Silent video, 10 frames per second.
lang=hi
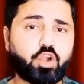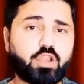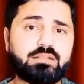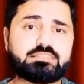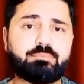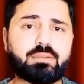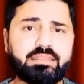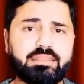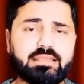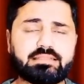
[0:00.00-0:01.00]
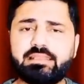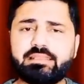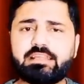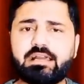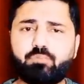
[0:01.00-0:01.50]
नॉर्मल सा पानी आया था
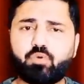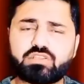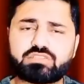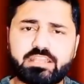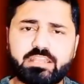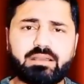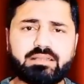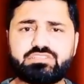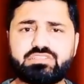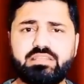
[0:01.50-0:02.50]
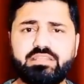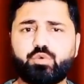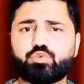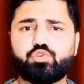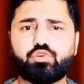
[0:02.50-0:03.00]
लेकिन अब बहुत सारी बातें चल रही
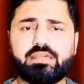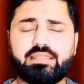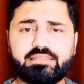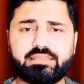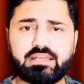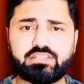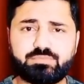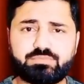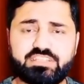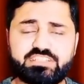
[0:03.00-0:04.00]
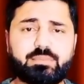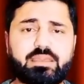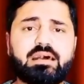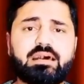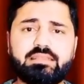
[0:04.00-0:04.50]
है कुछ लोग कह रहे थे कि अजीब सी
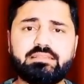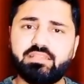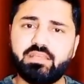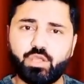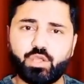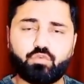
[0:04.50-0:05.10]
स्मेल आ रही थी